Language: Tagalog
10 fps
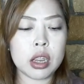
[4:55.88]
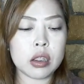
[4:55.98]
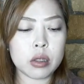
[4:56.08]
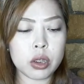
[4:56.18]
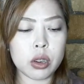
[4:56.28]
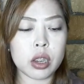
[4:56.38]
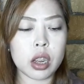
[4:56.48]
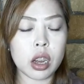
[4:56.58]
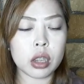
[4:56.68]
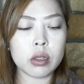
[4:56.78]
So, yun.
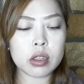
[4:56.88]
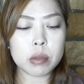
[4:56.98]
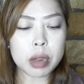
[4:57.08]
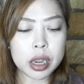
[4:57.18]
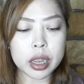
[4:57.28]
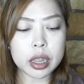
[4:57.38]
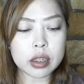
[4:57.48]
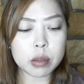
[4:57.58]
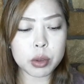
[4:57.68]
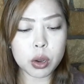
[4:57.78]
Uh, doon sa maliit,
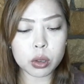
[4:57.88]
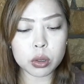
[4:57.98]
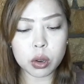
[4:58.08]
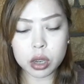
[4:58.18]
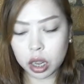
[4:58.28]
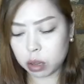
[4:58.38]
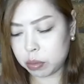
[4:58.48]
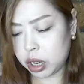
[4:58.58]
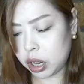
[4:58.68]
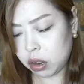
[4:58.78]
sa Myeongdong,
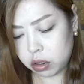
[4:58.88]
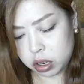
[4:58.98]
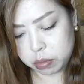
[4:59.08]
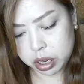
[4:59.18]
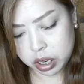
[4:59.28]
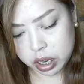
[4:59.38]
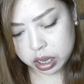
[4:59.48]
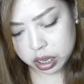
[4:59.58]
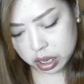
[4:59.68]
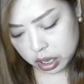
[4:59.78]
nakabili ako ng mga
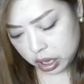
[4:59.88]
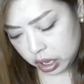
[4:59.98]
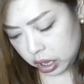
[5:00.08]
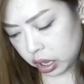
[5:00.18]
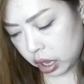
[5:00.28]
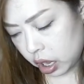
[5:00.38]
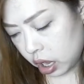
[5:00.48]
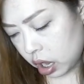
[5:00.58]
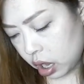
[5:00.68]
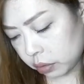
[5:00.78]

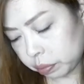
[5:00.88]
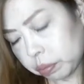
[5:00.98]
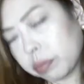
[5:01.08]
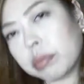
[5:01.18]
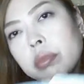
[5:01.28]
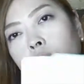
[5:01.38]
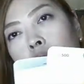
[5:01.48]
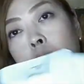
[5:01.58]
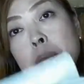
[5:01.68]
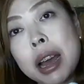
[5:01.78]
uh,
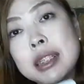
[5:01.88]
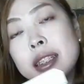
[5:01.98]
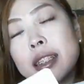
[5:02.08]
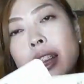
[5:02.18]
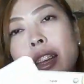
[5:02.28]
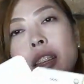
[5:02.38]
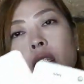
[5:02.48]
mask din.